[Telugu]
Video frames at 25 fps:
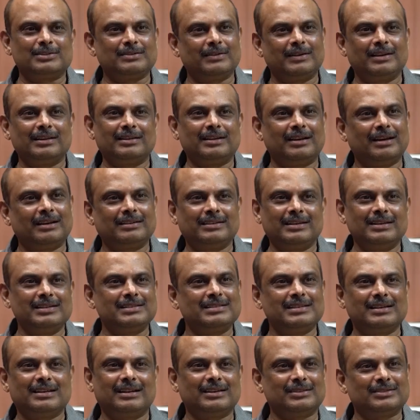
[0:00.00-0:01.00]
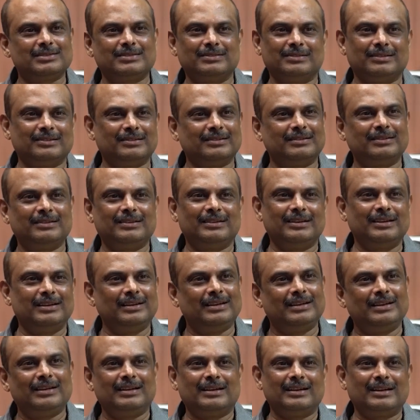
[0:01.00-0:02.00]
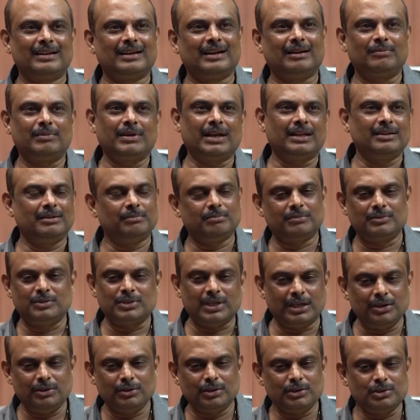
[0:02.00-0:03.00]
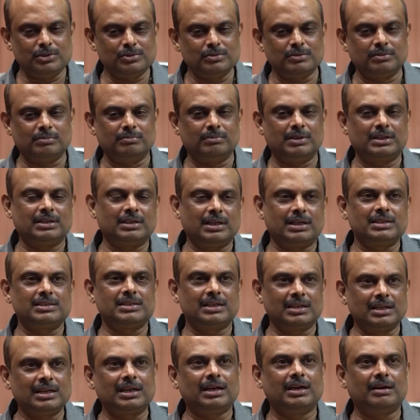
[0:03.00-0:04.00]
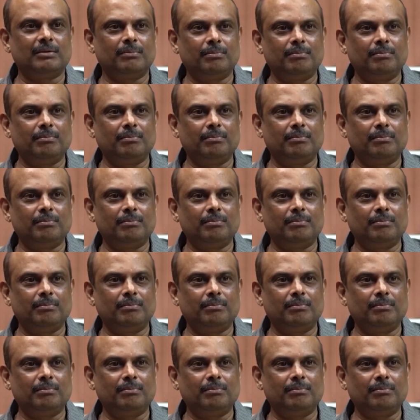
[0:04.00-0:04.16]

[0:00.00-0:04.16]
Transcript: కష్టం అనేది నాకు తెలిసి కష్టం ఓకే కాబట్టి అది చెయ్యొచ్చు బట్ ఆ చిన్న